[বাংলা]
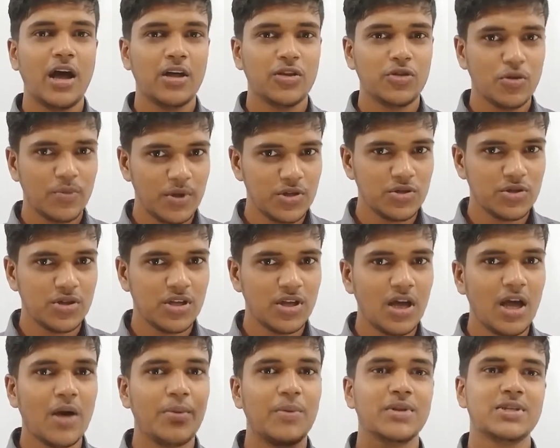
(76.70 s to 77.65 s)
তোমরা যদি
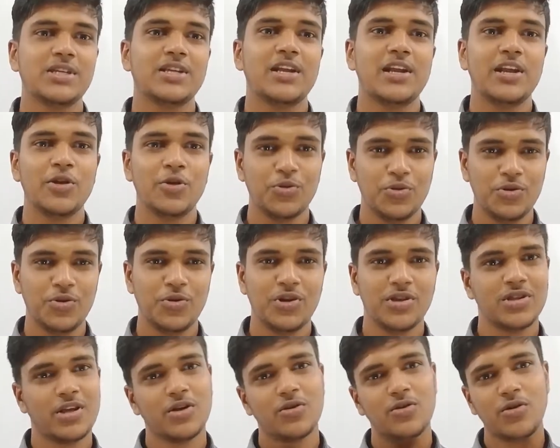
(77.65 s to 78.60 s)
আমার চ্যানেলে নতুন
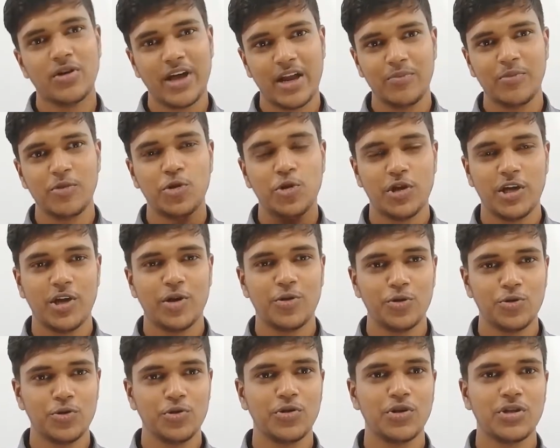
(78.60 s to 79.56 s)
হয়ে থাকো জ্ঞানবিন্দু কেয়ারে
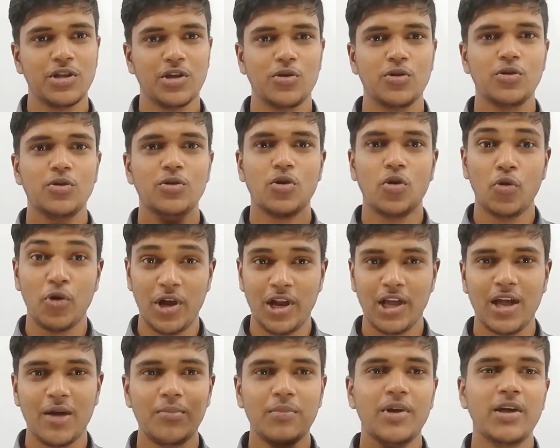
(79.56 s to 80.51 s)
নতুন হয়ে থাকো
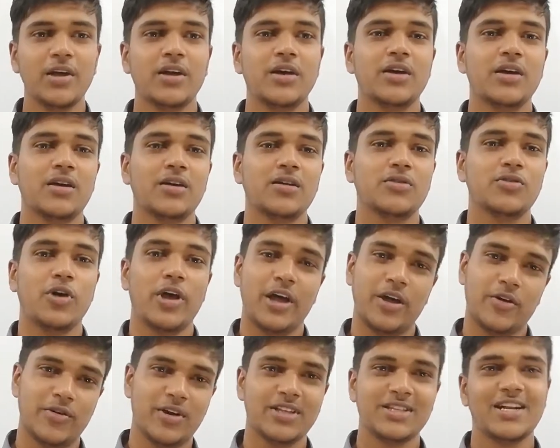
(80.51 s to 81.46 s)
ওয়েলকাম দয়া
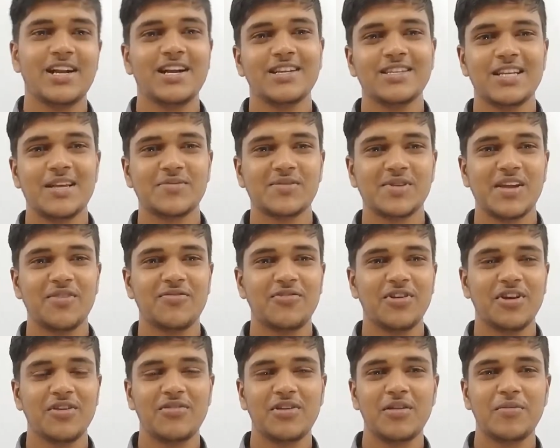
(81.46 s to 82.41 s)
করে চ্যানেলটা সাবস্ক্রাইব
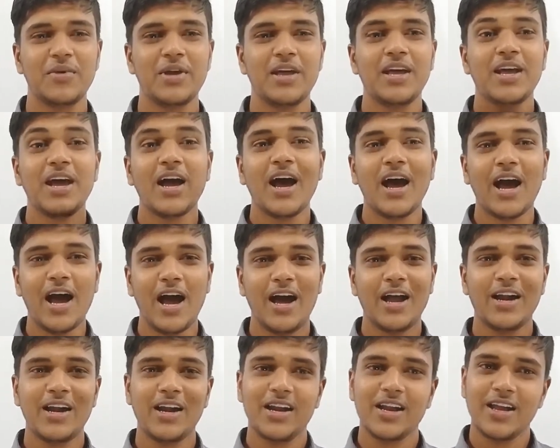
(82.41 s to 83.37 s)
করে ফেলবে
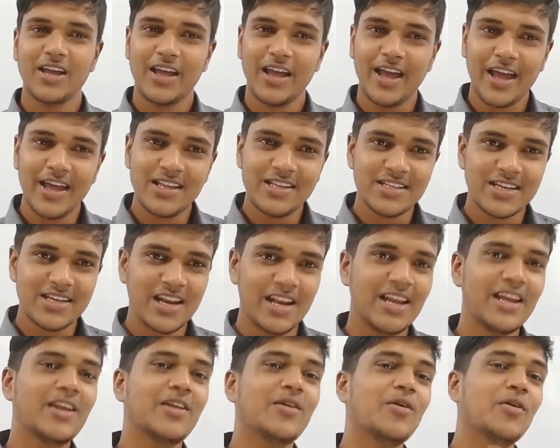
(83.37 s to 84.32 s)
আর এই
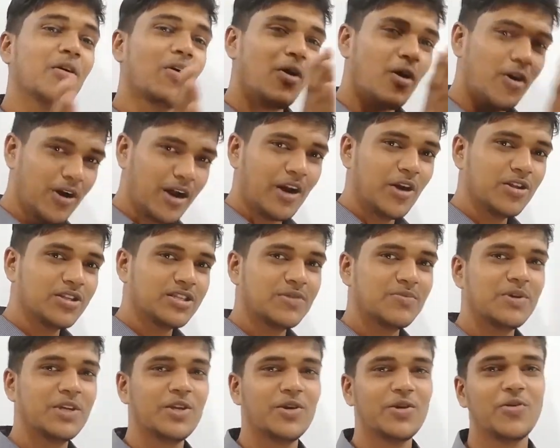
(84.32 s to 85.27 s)
চ্যানেলের অন্যান্য যে
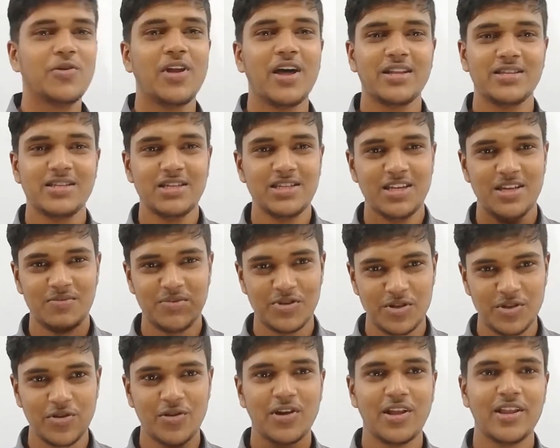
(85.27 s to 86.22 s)
ভিডিওগুলো আছে সেই
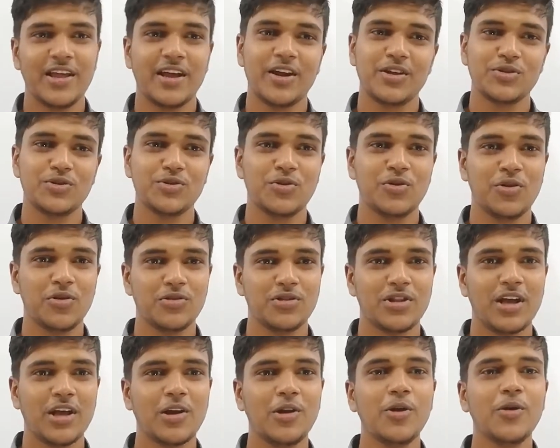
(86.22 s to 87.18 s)
ভিডিওগুলো দেখার জন্য অনুরোধ
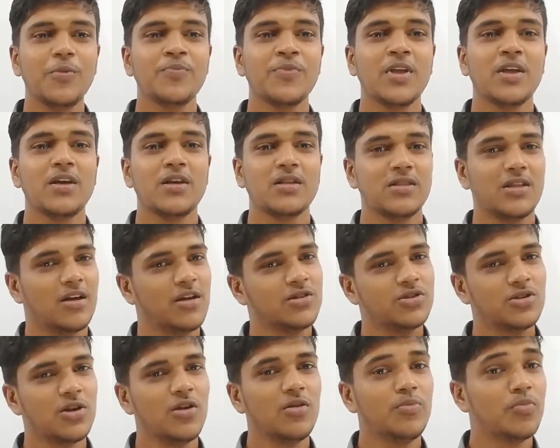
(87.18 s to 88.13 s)
থাকলো তাহলে
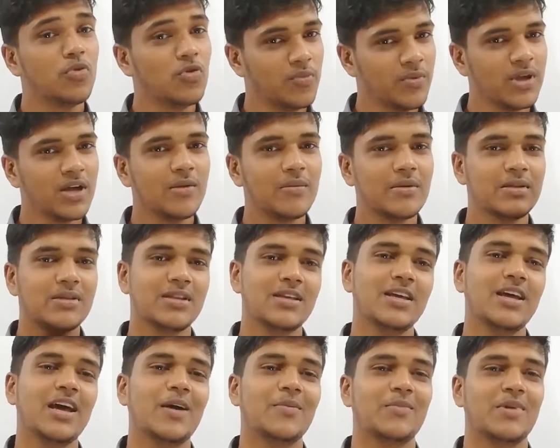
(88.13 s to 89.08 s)
চলো ভূমিকা বাদ
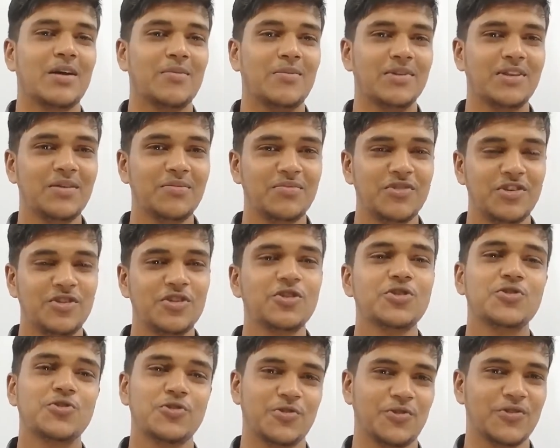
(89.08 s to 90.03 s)
দিয়ে আমরা আমাদের ভিডিও
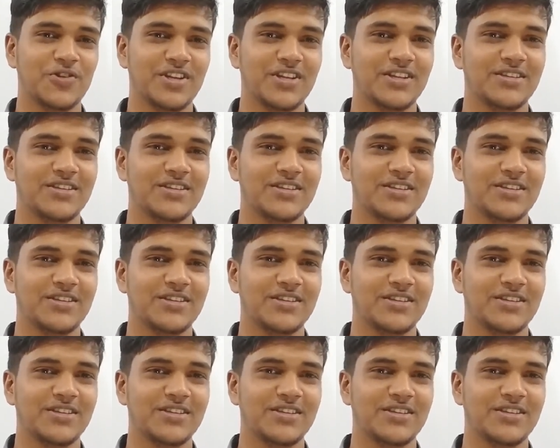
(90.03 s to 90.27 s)
শুরু করি